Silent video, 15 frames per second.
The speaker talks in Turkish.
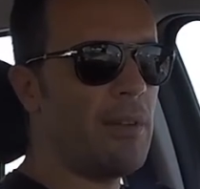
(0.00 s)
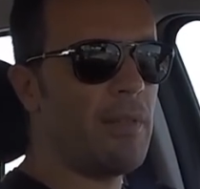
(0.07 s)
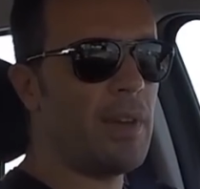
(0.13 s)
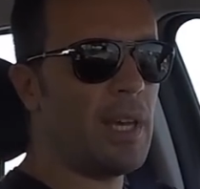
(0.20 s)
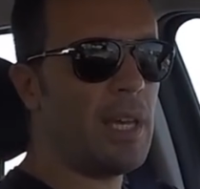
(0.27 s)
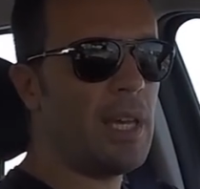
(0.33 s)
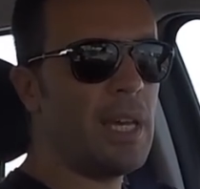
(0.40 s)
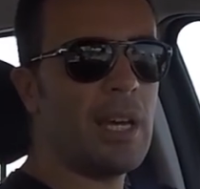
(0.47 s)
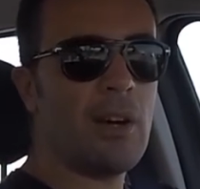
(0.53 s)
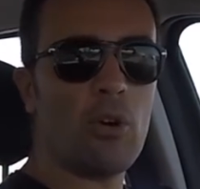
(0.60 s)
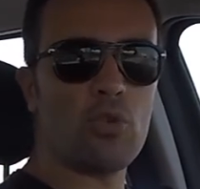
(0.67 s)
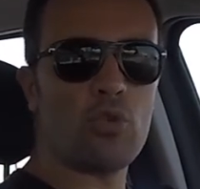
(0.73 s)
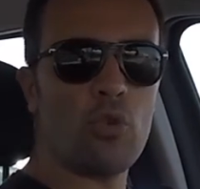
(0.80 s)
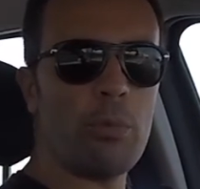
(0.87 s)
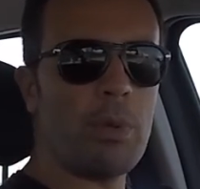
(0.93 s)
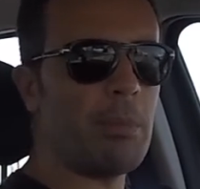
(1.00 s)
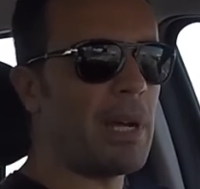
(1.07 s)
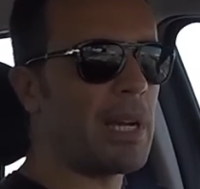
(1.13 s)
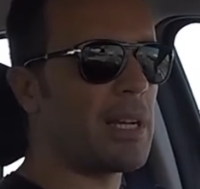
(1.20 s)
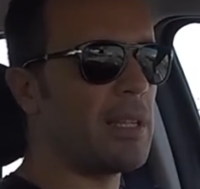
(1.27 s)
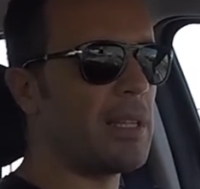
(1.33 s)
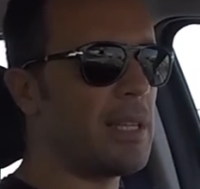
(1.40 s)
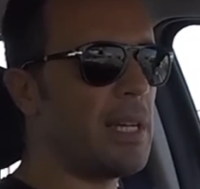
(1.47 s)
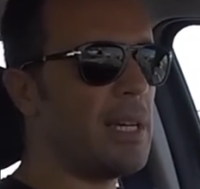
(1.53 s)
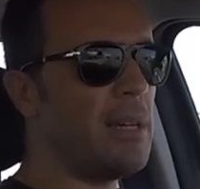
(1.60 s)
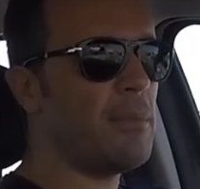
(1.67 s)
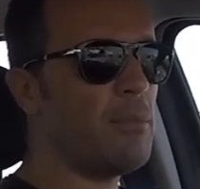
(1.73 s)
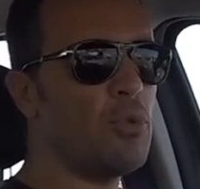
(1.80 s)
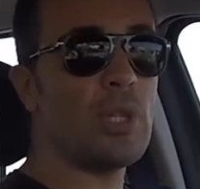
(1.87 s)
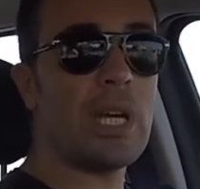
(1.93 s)
ve otomobil
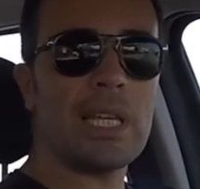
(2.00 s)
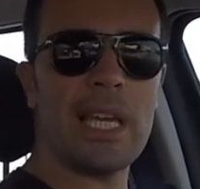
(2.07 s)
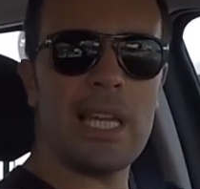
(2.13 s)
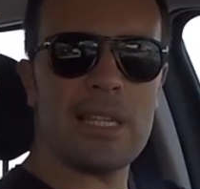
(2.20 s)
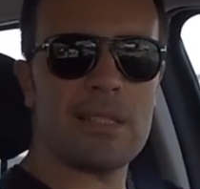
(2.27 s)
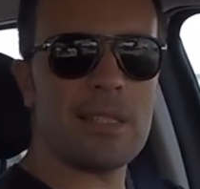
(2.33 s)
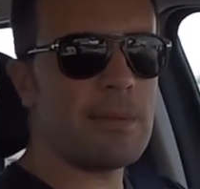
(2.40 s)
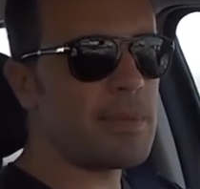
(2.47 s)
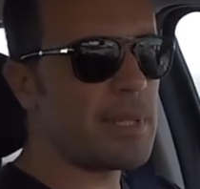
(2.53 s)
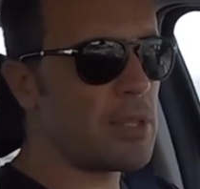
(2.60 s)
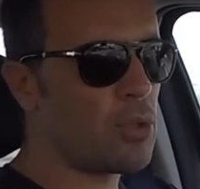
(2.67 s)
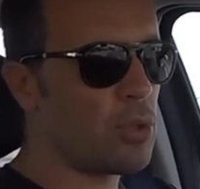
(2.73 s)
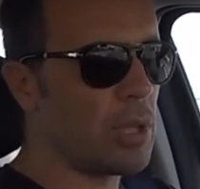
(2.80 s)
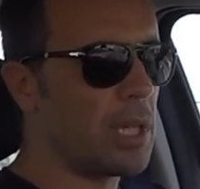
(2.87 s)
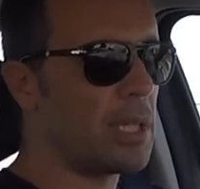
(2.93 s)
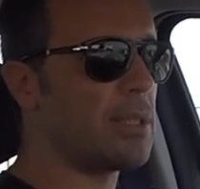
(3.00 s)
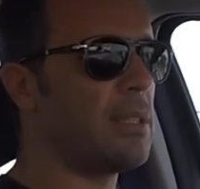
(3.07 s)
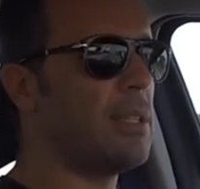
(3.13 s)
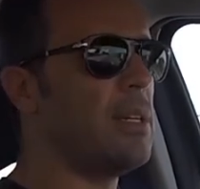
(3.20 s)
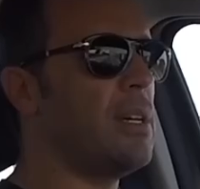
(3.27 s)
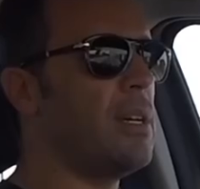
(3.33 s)
markalarına bunlar geliştirip satıyorlar.